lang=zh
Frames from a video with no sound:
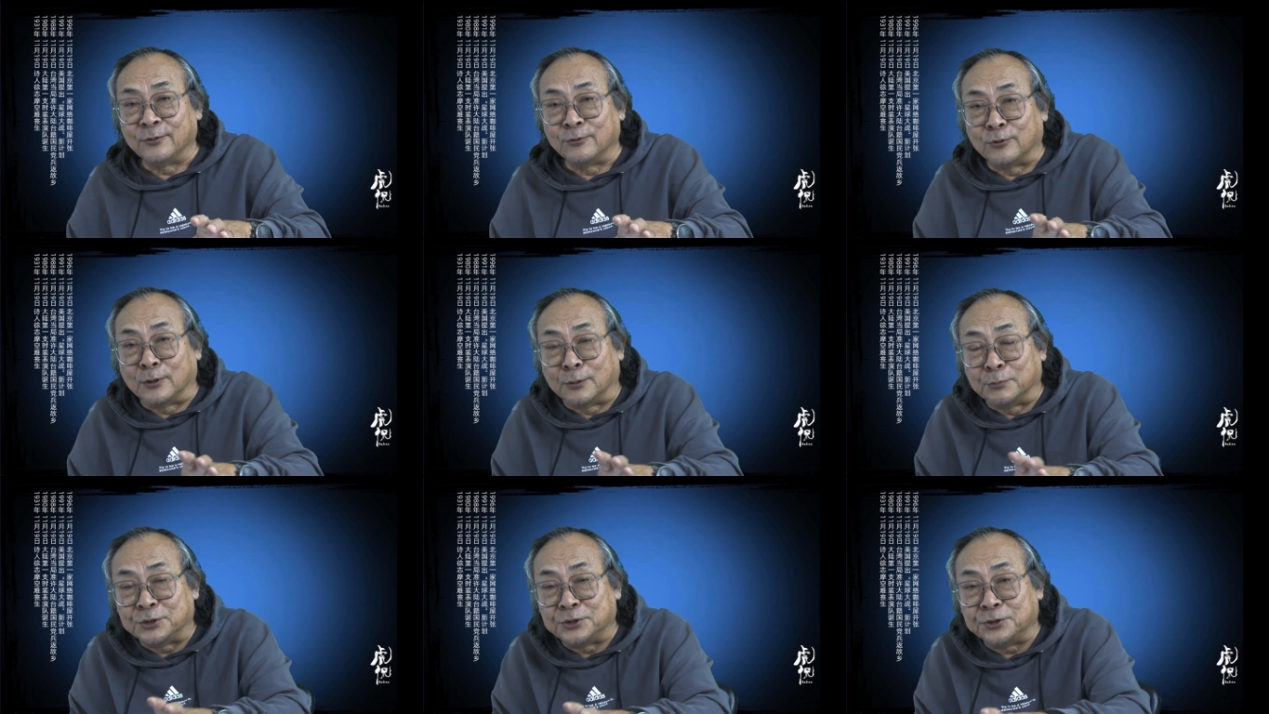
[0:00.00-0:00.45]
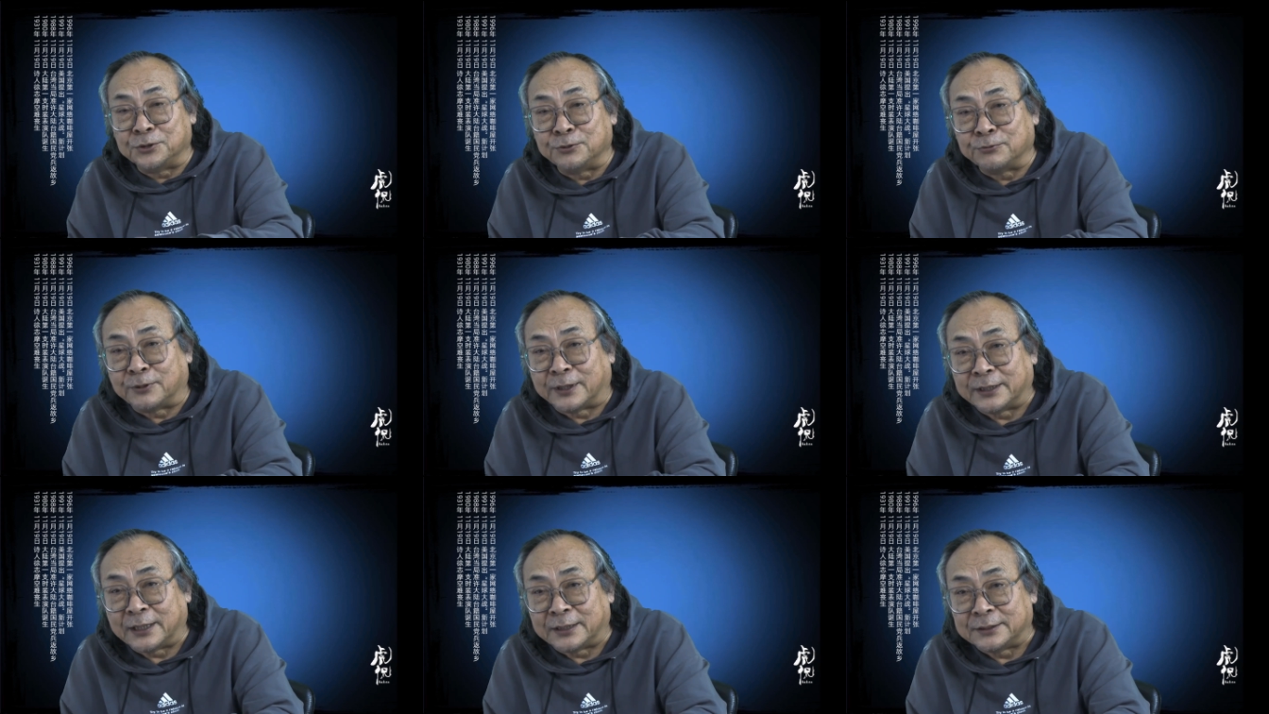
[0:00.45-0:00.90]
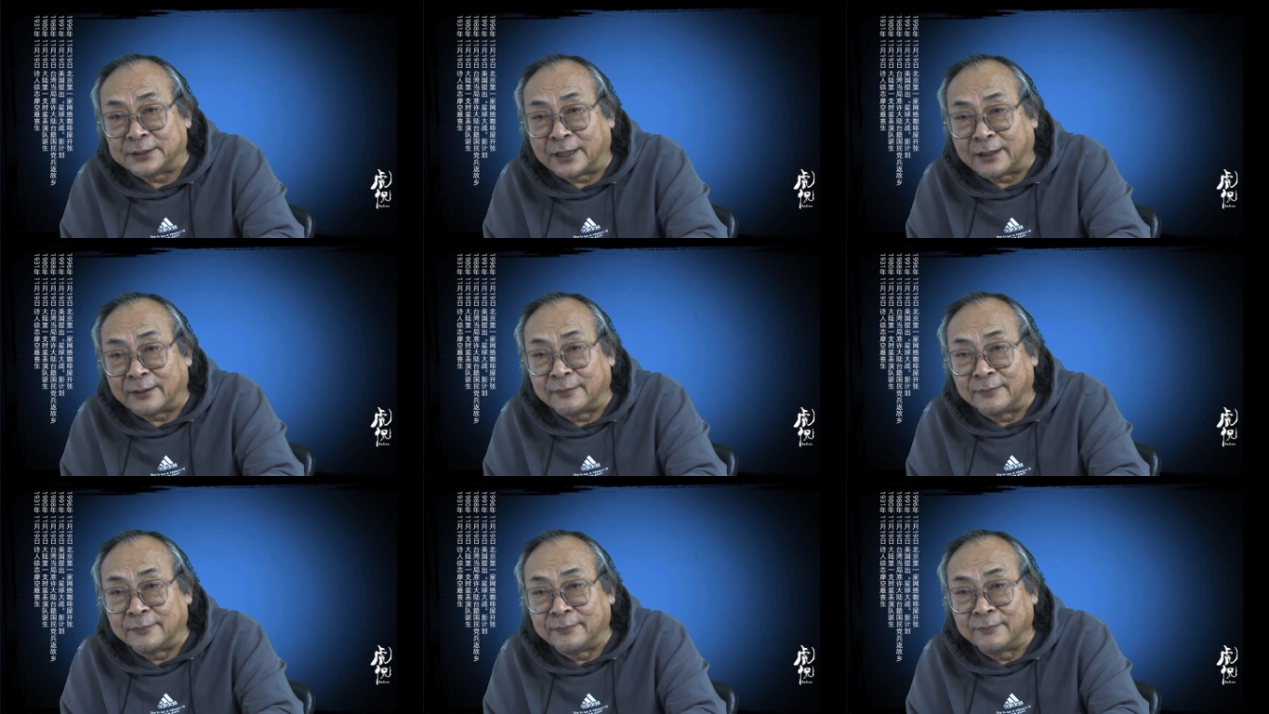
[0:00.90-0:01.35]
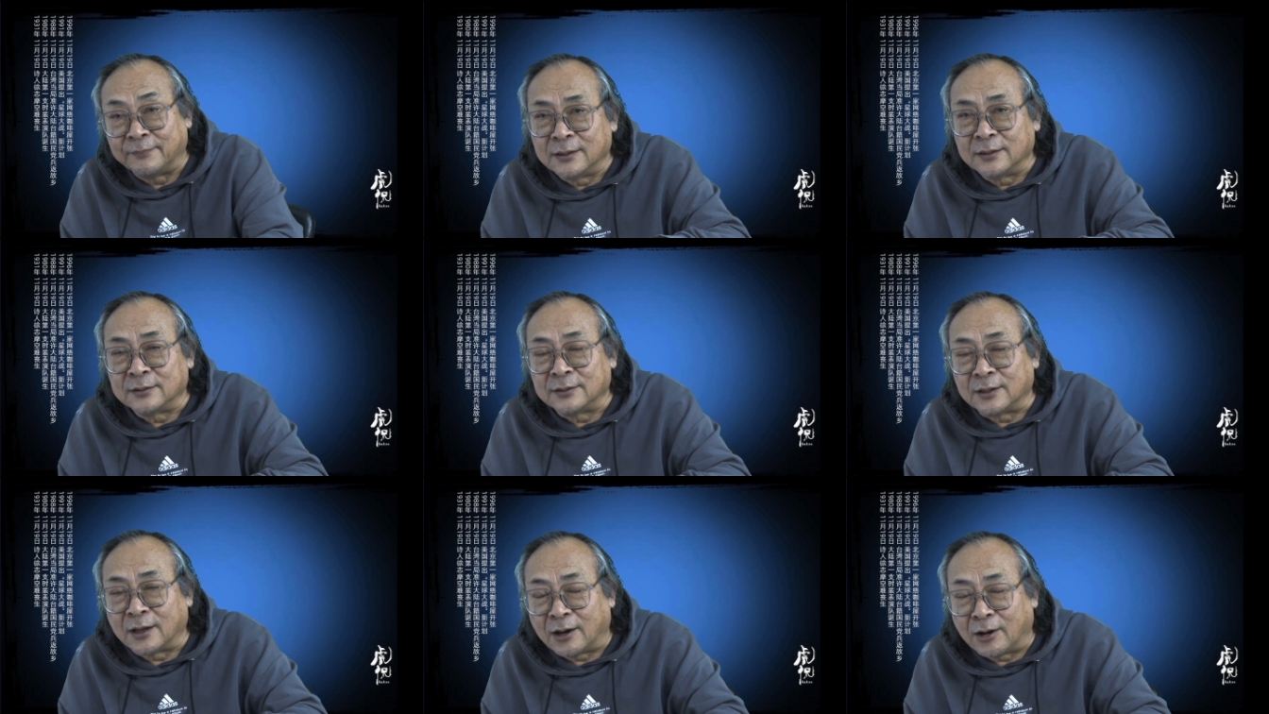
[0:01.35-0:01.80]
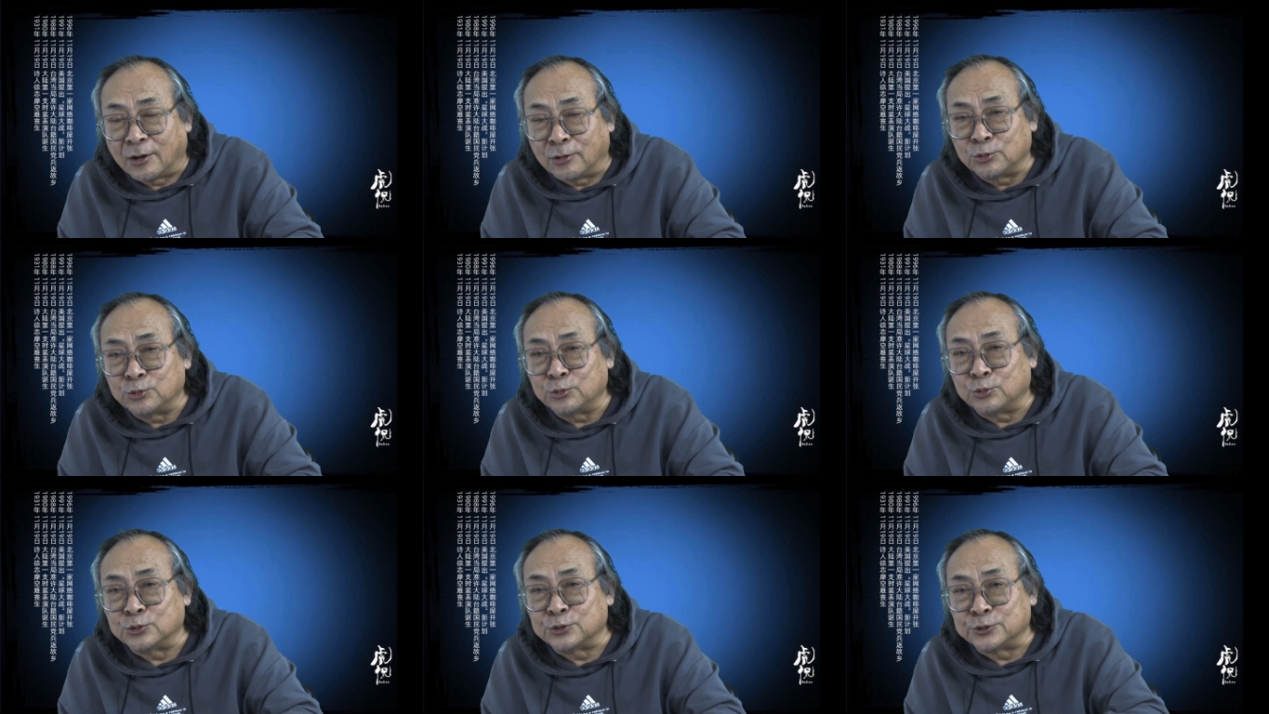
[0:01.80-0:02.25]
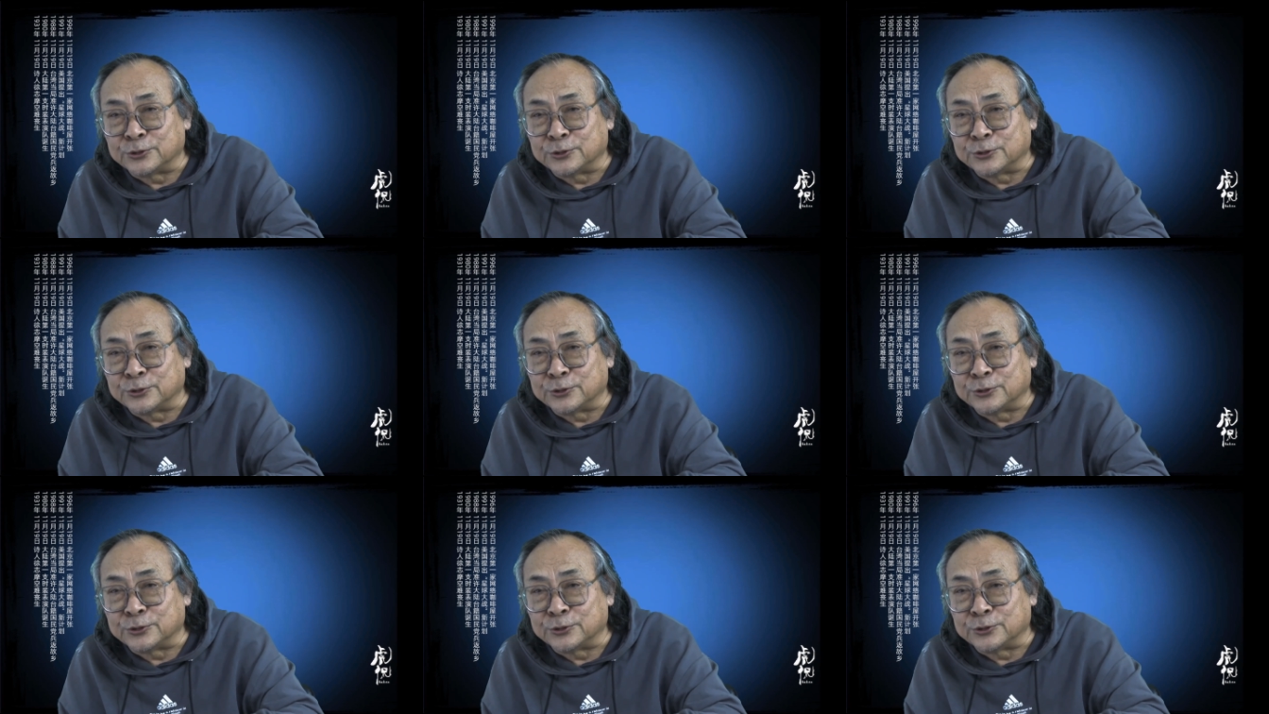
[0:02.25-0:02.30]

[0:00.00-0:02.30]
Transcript: 我们继续往下讲。陶铸